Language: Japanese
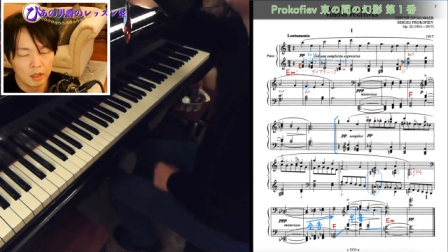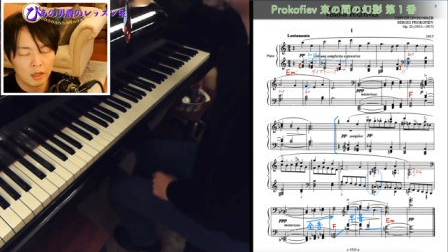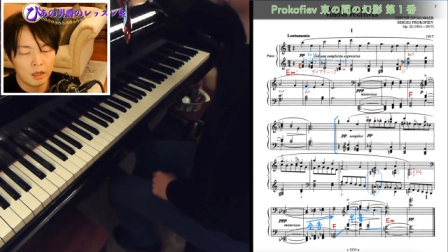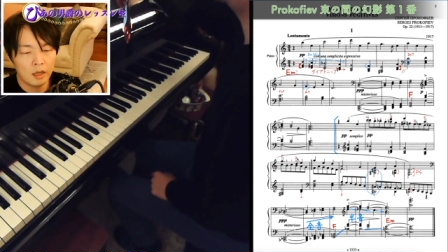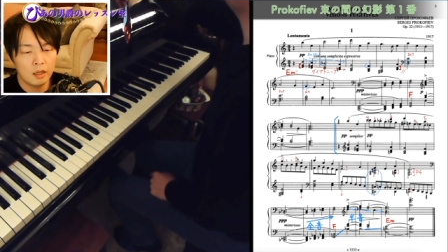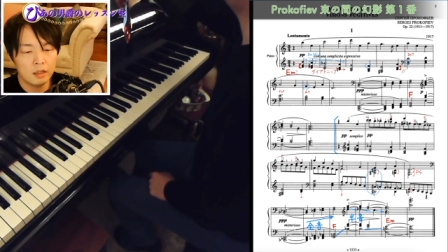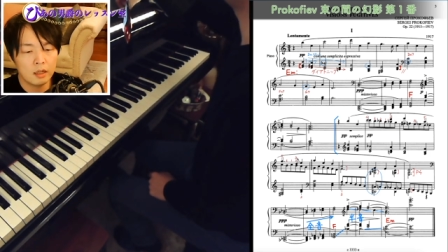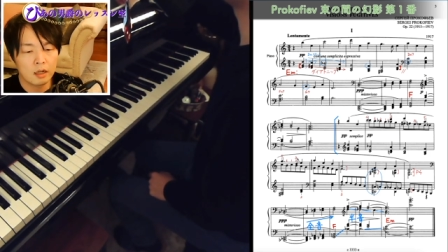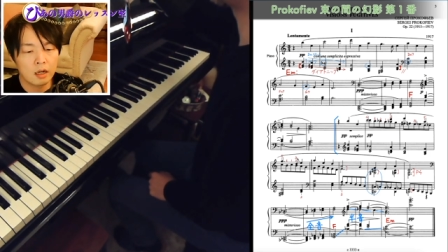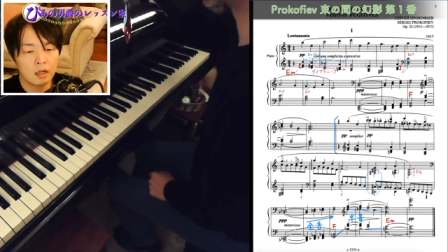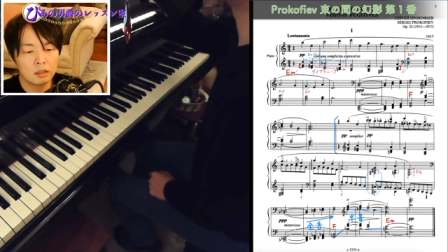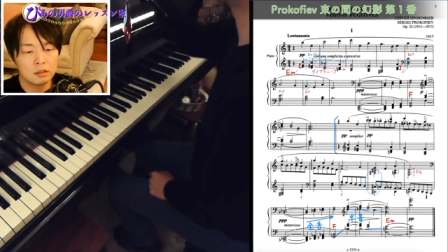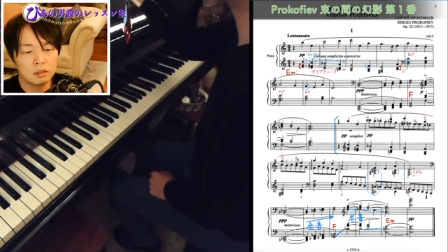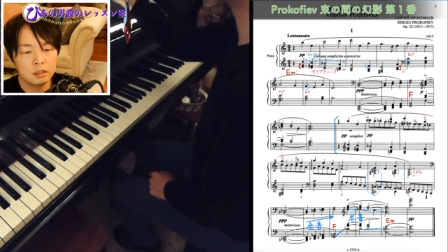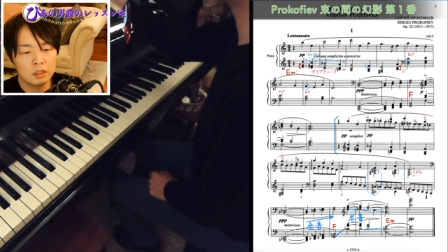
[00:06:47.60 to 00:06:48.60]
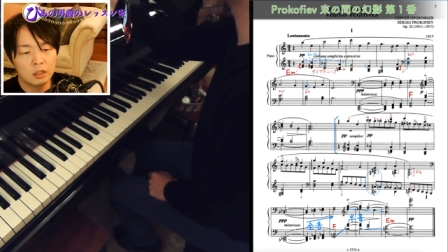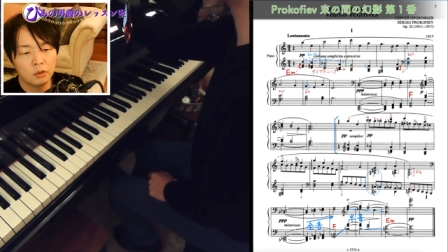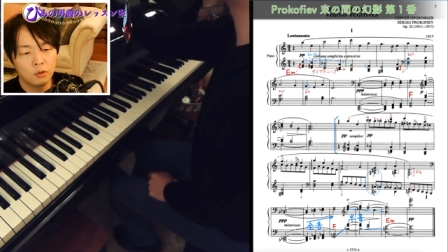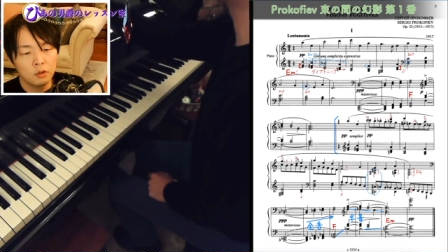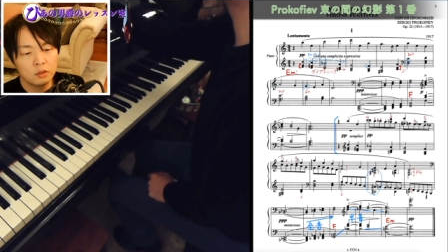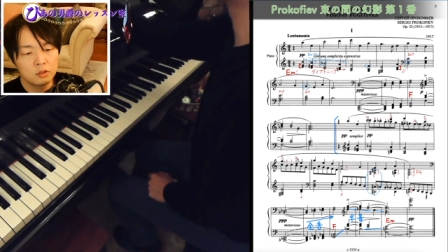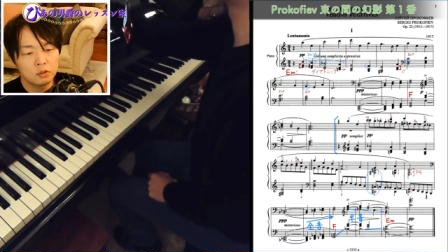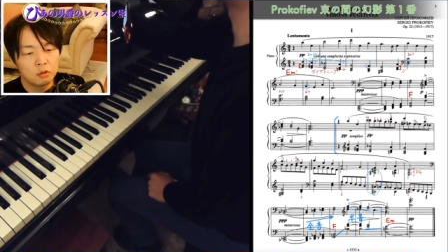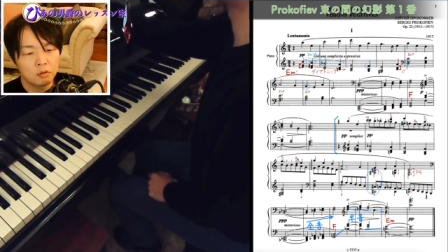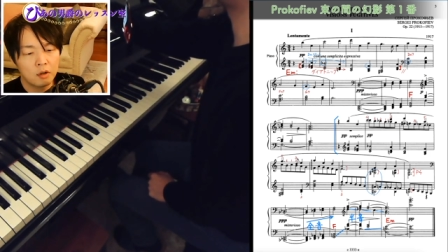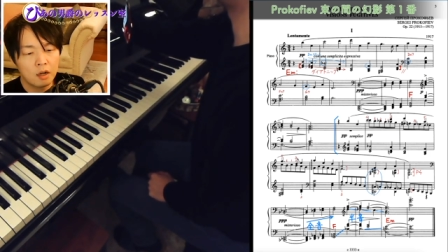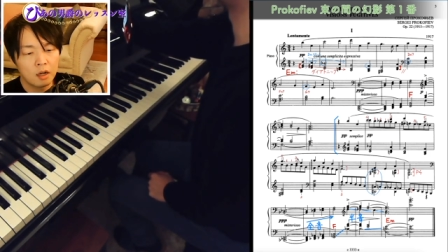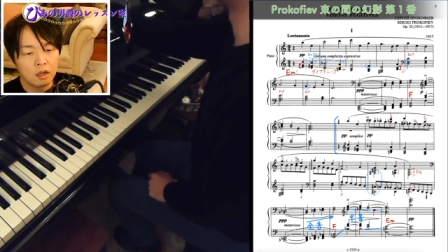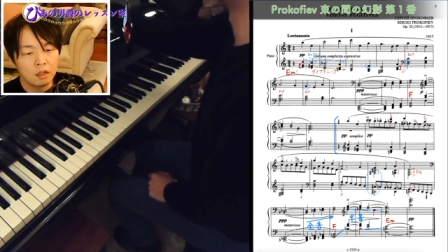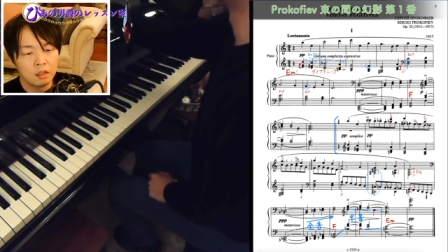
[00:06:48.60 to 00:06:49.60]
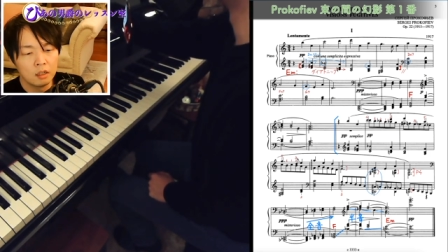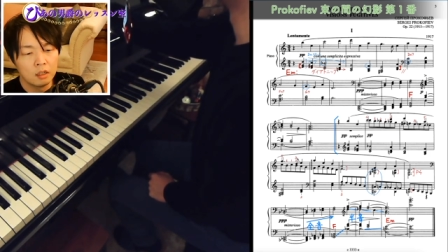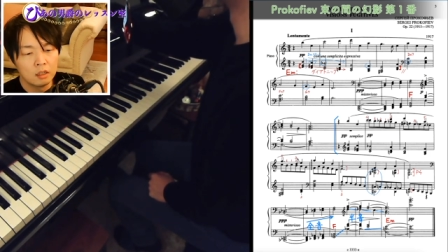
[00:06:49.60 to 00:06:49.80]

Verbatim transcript: 変な感じに聞こえるのは、